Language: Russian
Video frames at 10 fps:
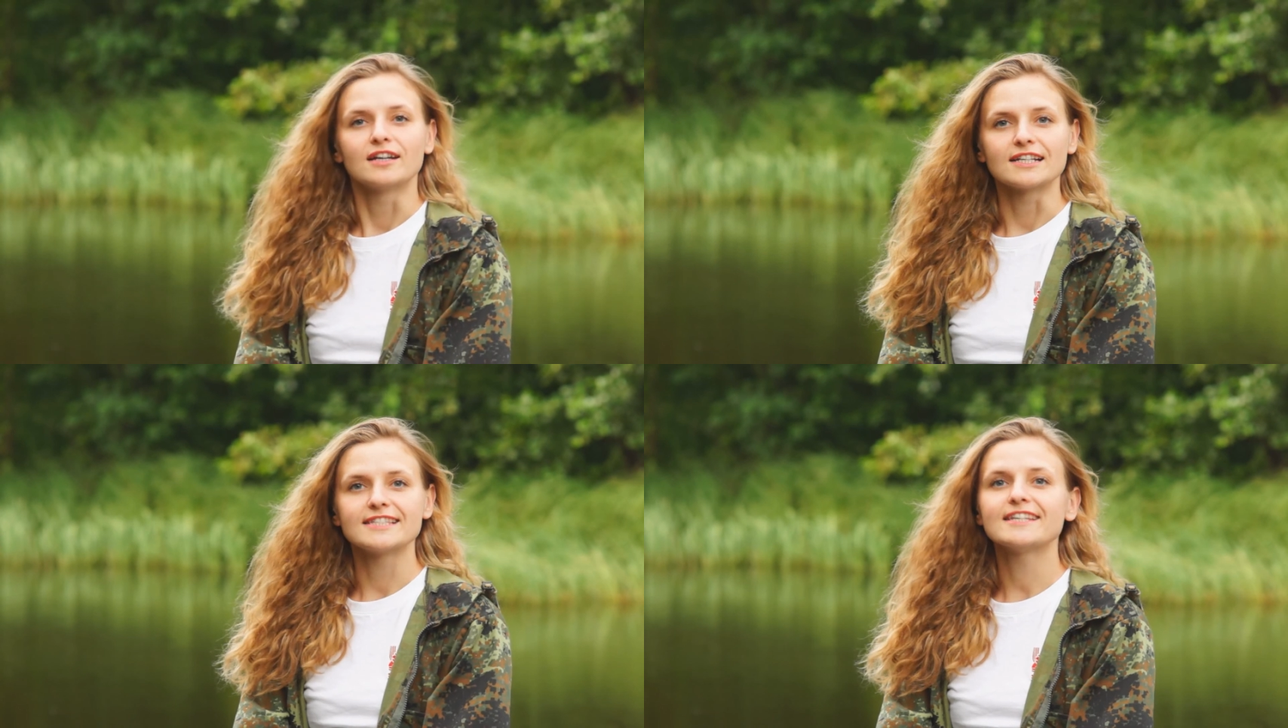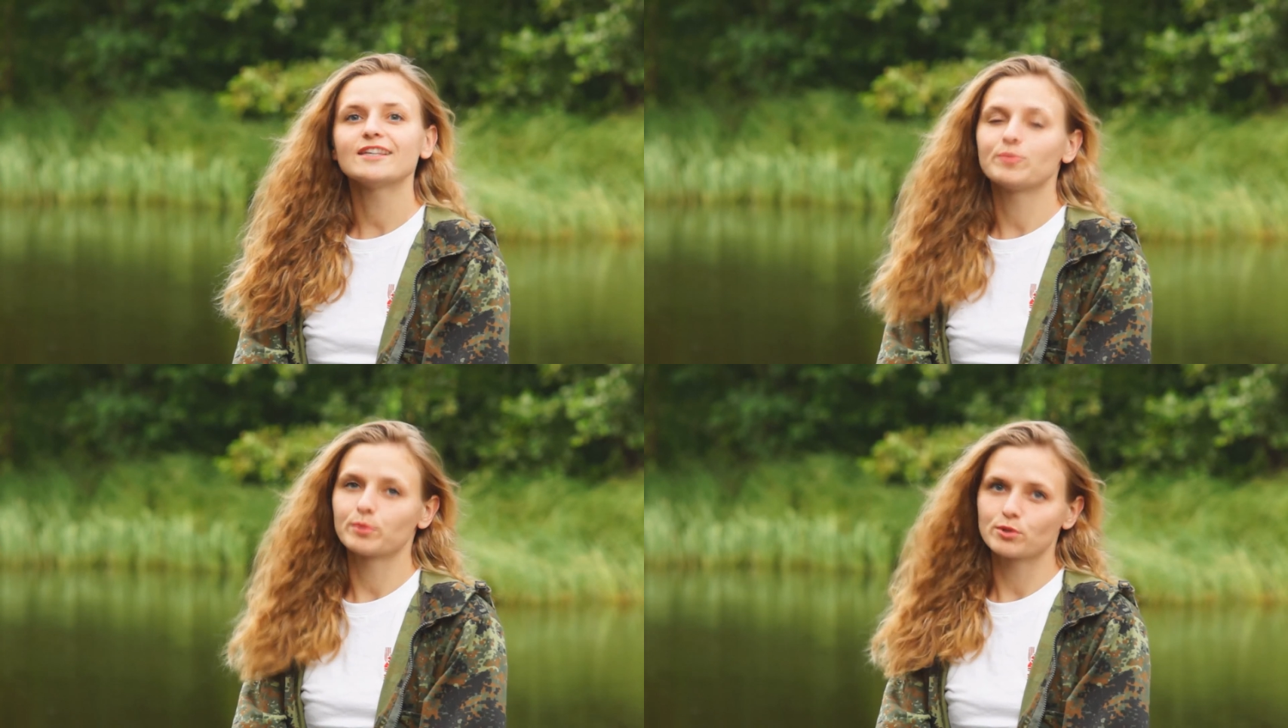
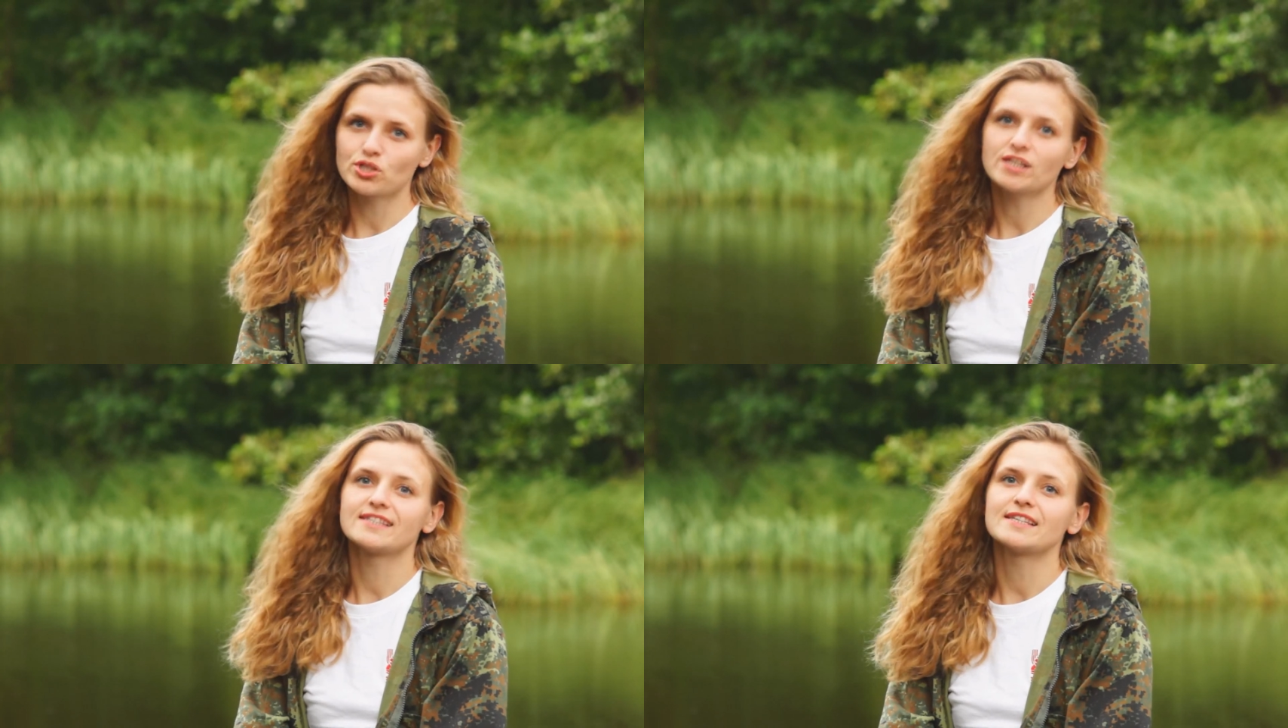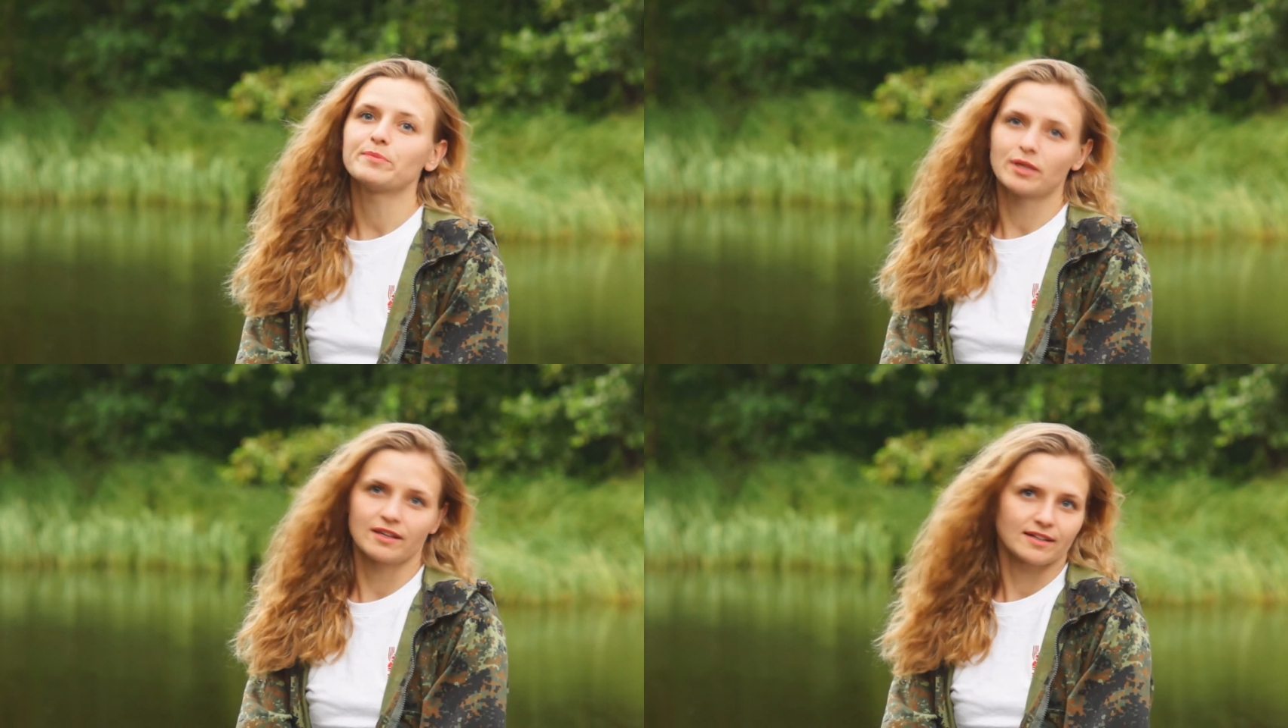растение получило
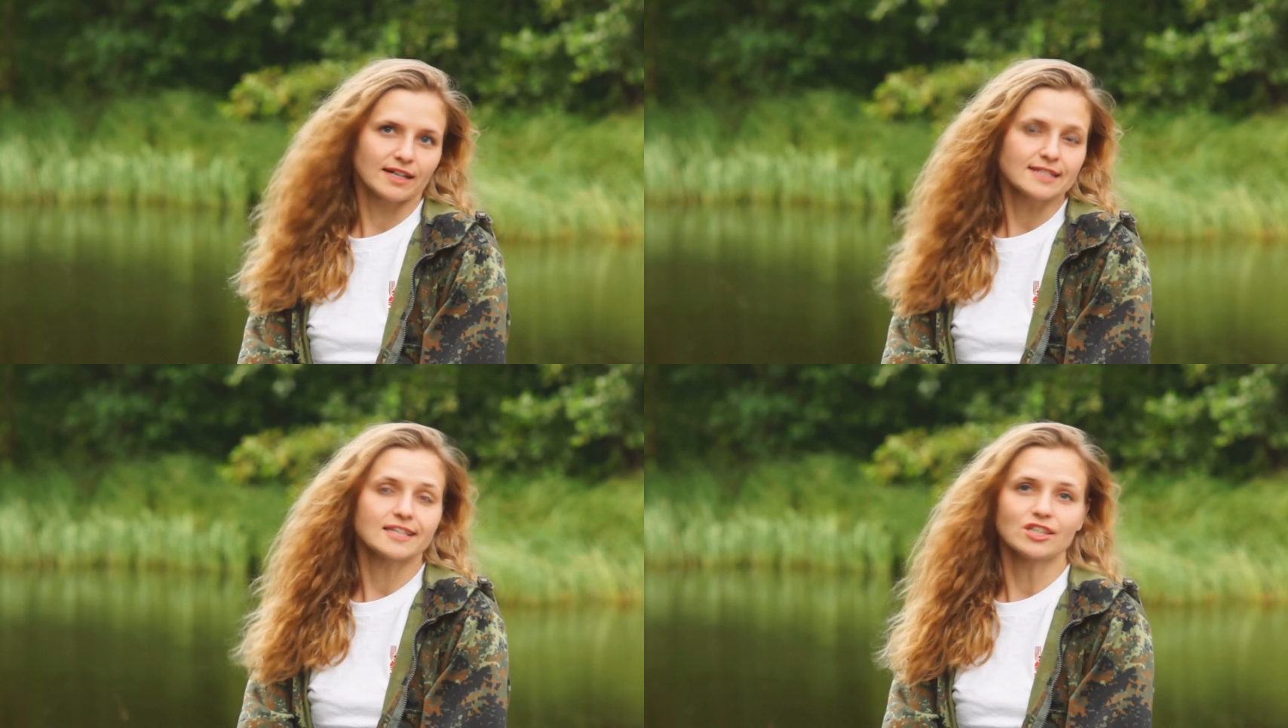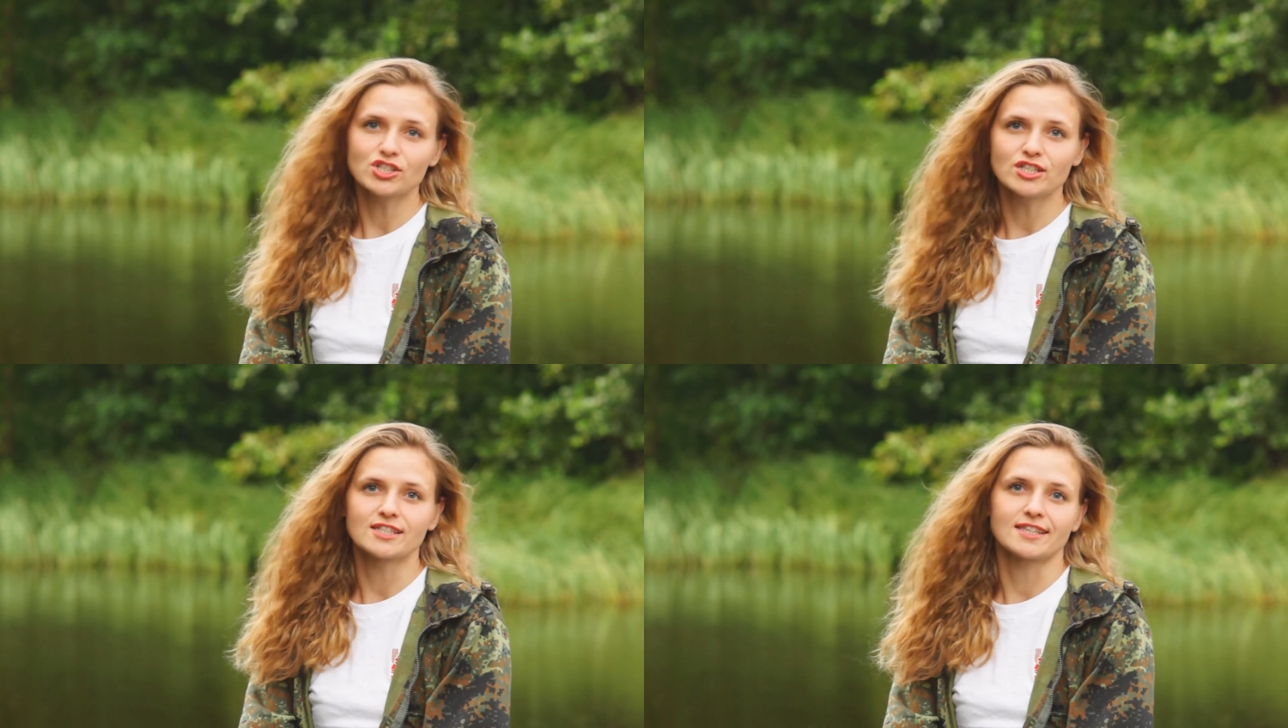из-за белой окраски
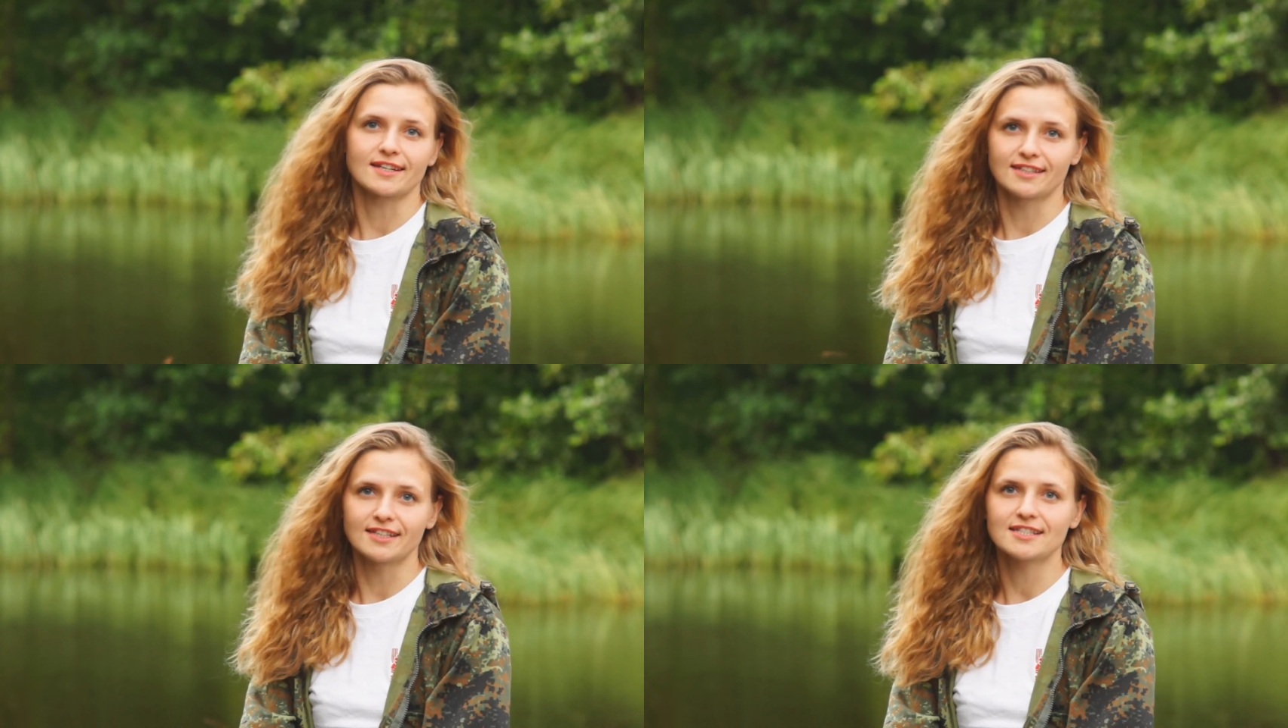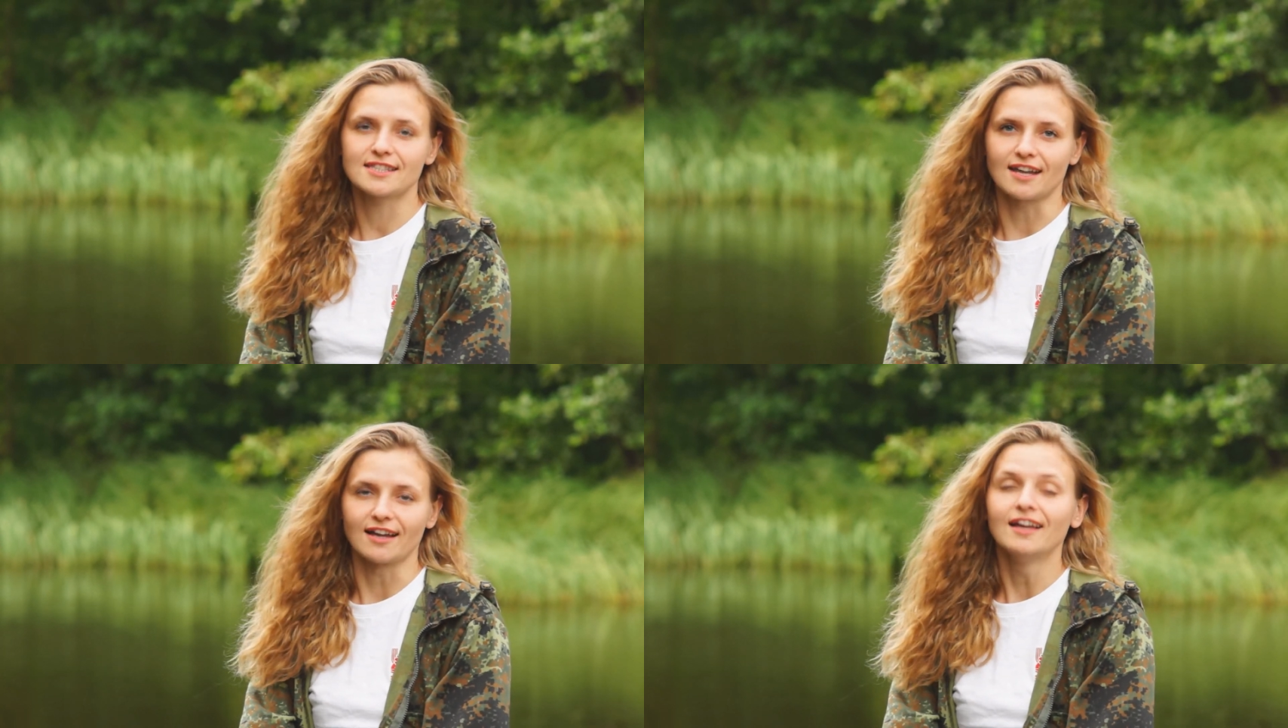нижней стороны
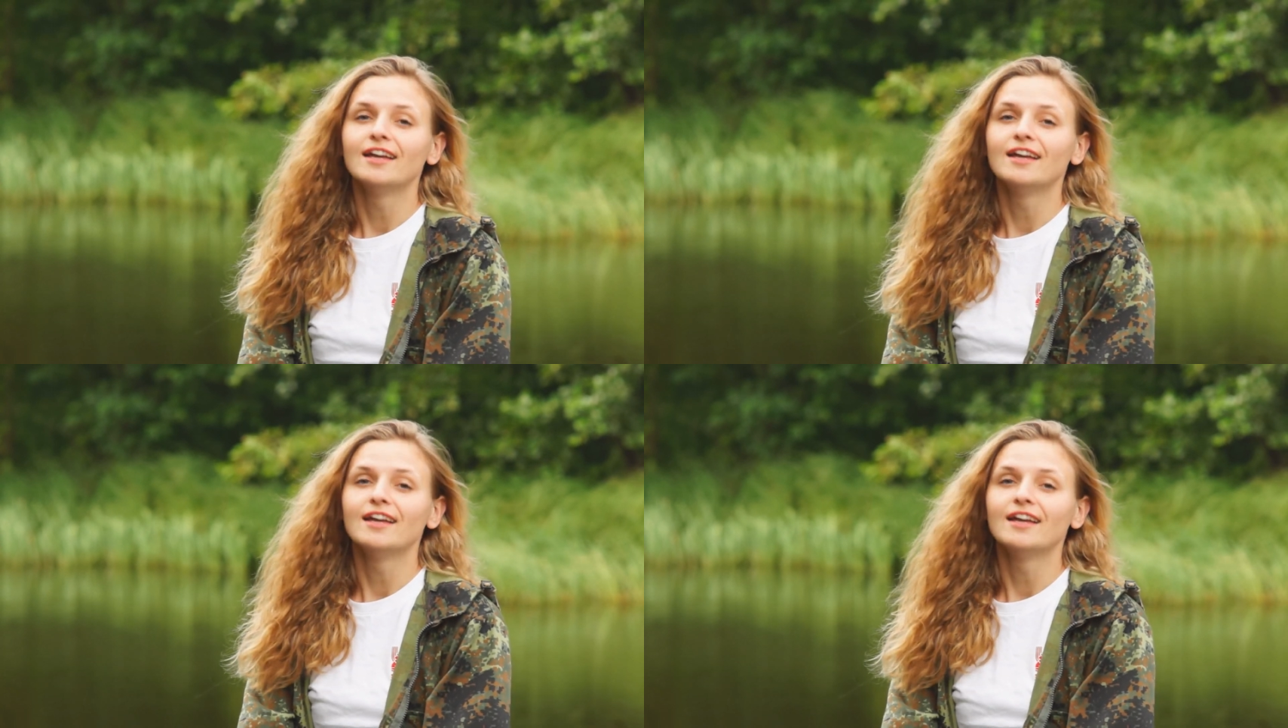листа.